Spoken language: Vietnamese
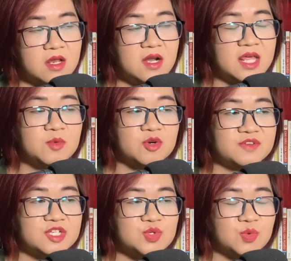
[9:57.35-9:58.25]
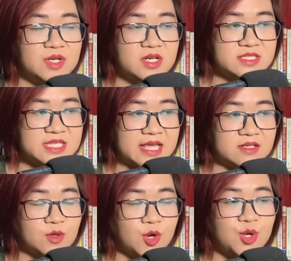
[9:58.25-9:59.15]
Lấy một ví dụ đơn giản,
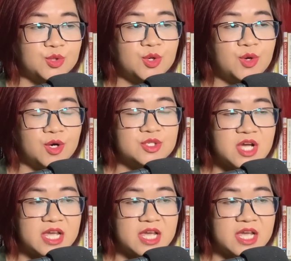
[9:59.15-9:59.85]
tôi nói cho